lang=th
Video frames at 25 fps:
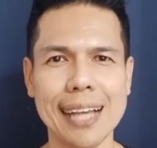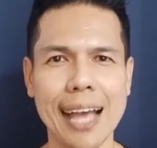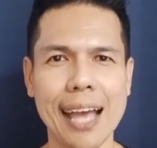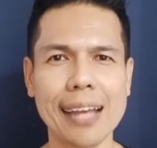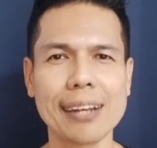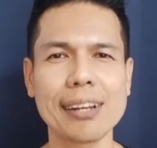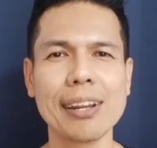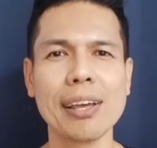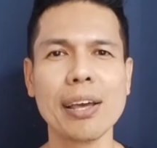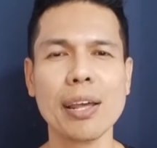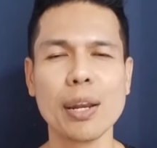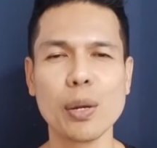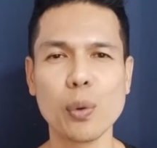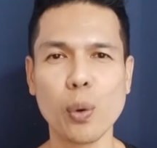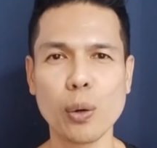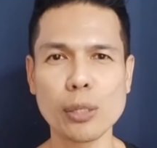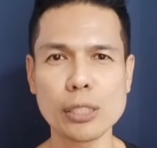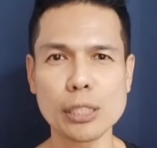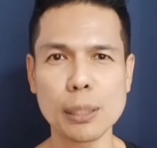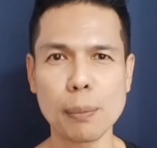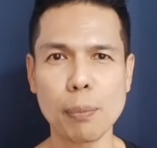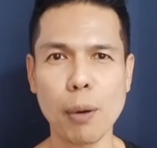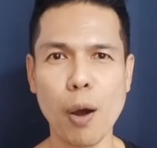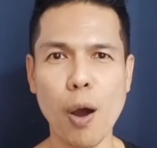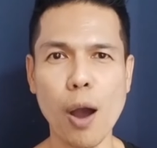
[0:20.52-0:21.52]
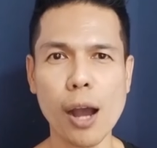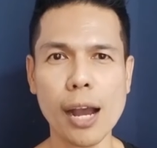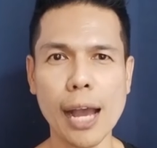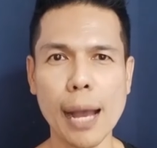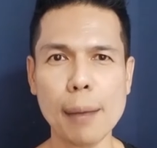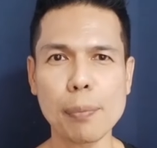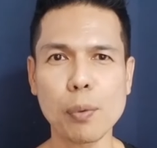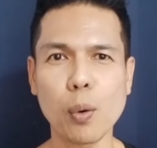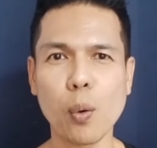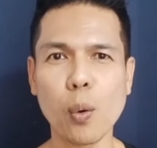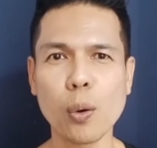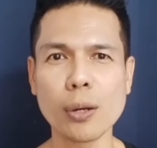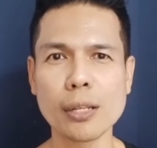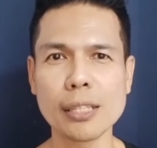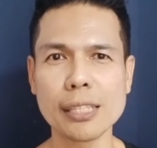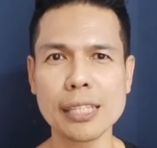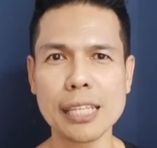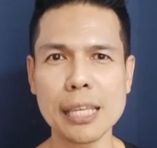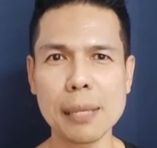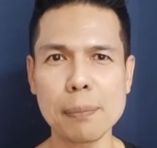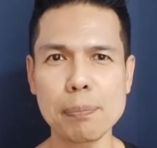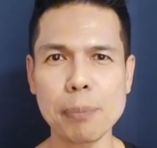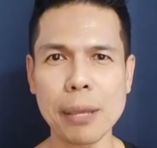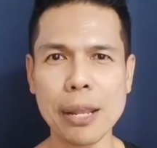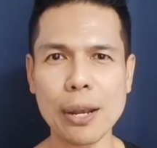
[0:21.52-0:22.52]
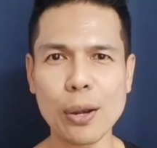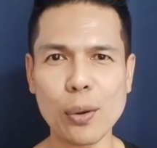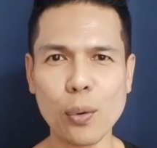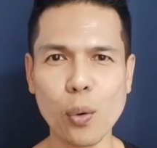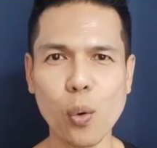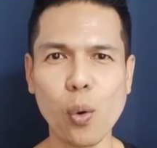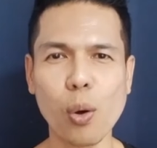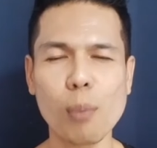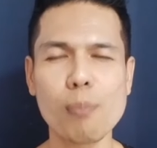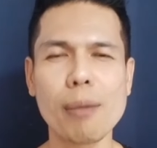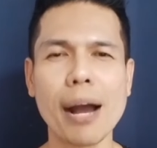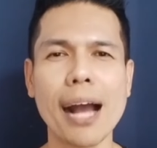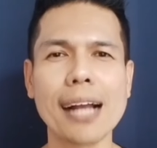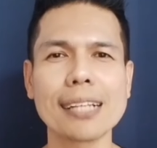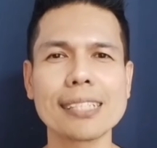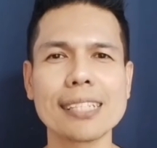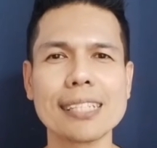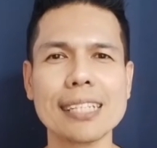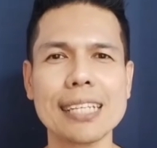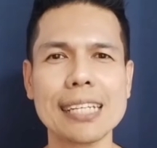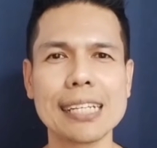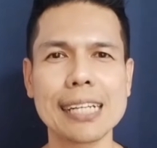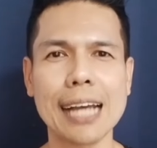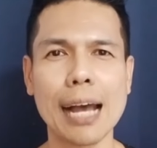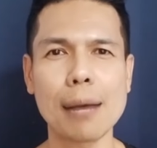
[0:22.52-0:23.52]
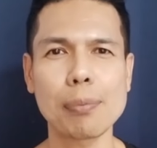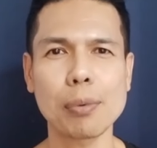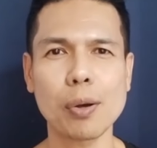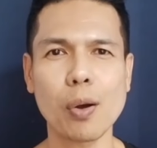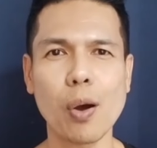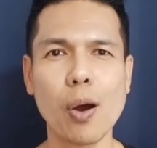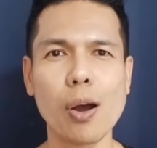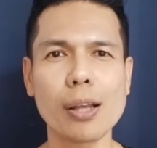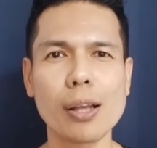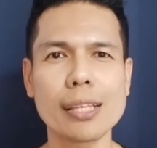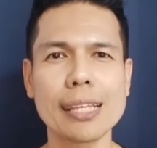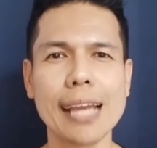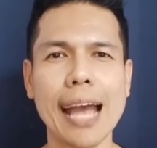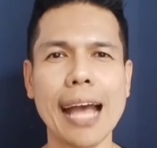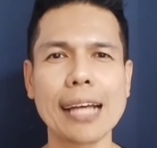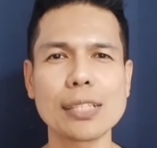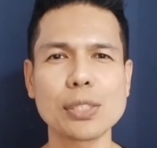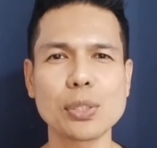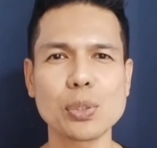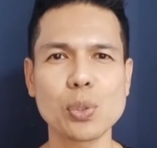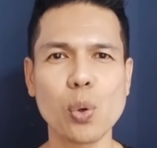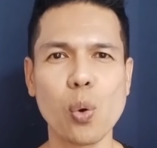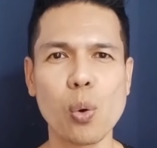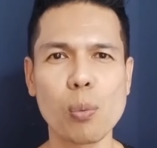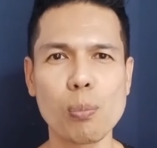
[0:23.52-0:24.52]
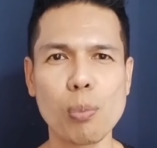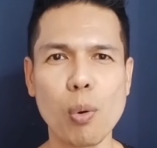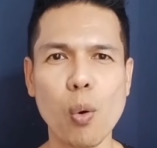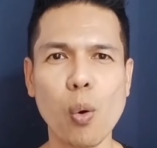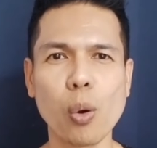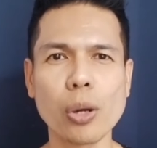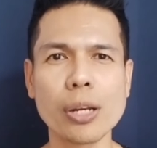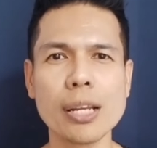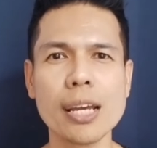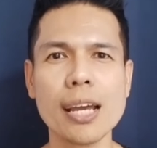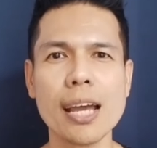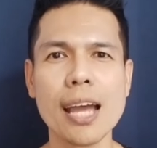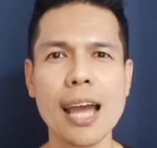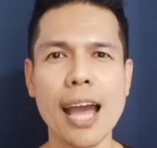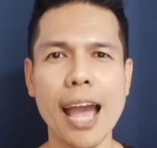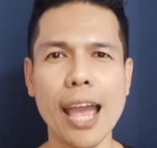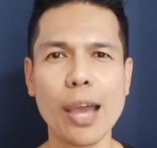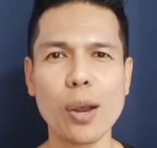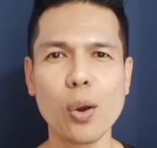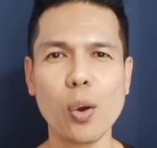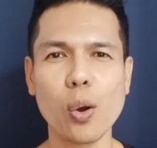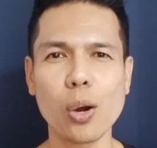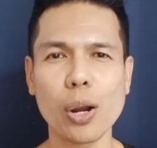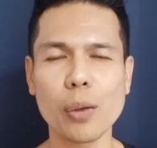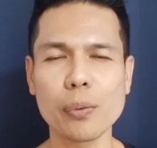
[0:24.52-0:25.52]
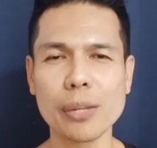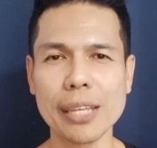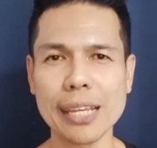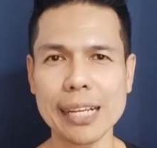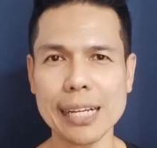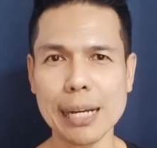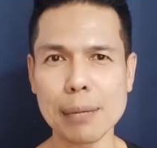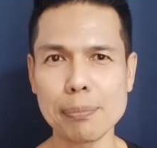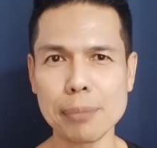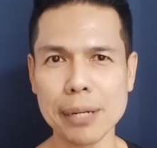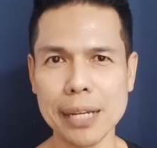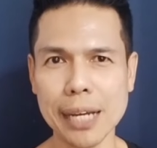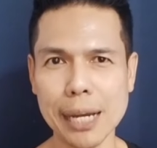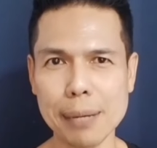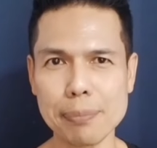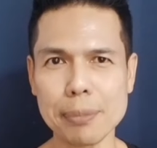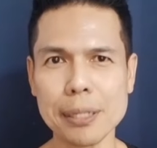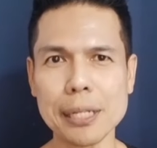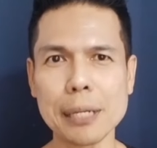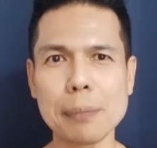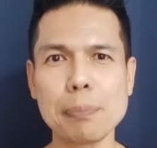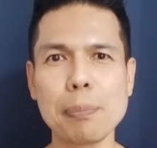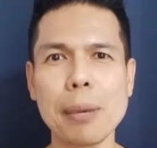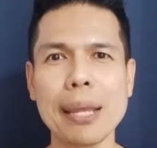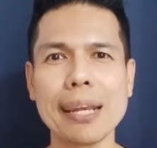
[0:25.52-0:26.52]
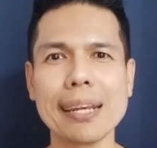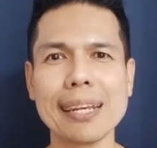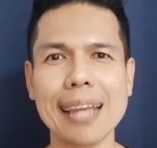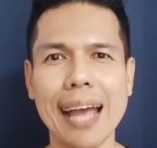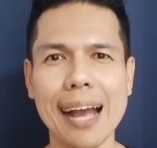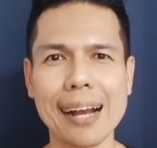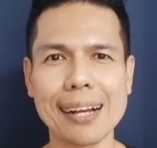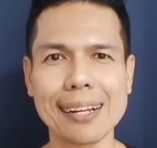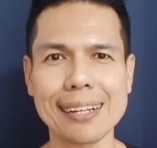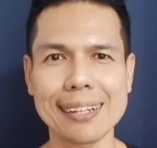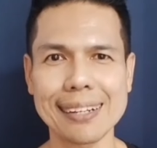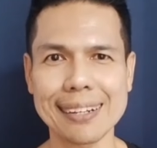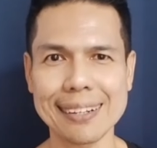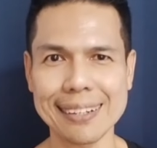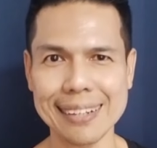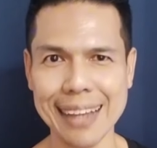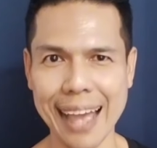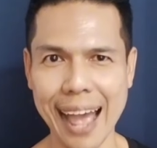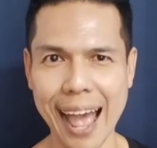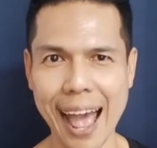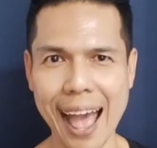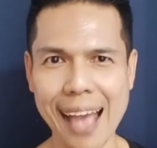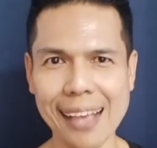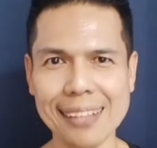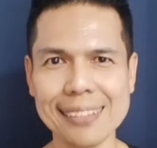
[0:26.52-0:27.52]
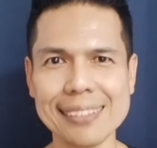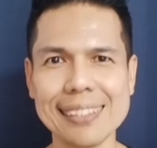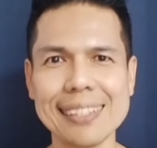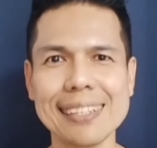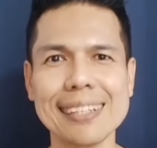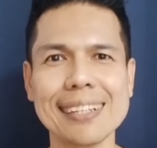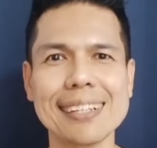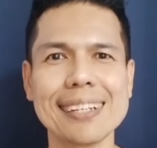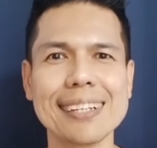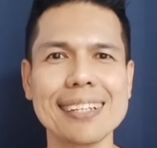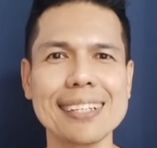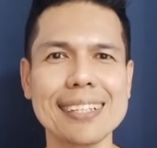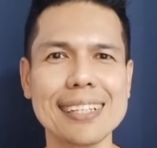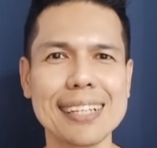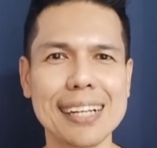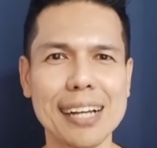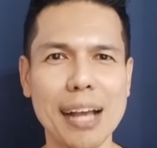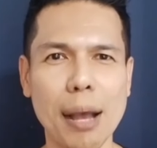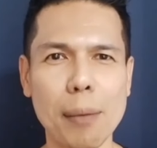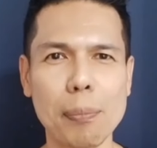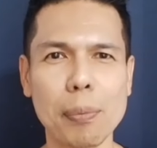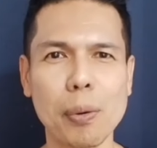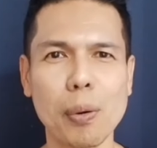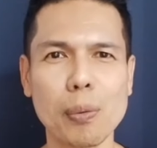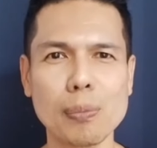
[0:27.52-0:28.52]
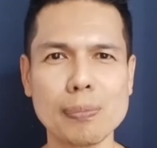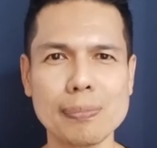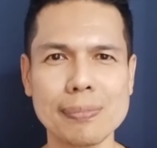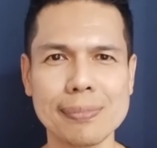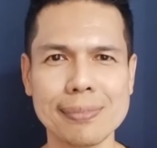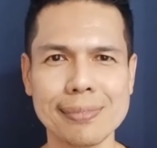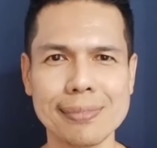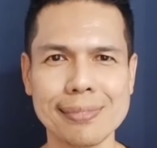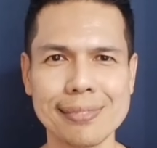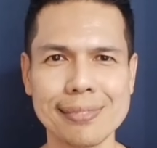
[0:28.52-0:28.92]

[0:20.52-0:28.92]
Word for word: นกัน โดยเฉพาะครับคนที่เป็นโรคบางชนิดครับ ก็จะอาจส่งผลให้โรคเหล่านี้กำเริบหรือเป็นหนักได้ยิ่งขึ้นครับผม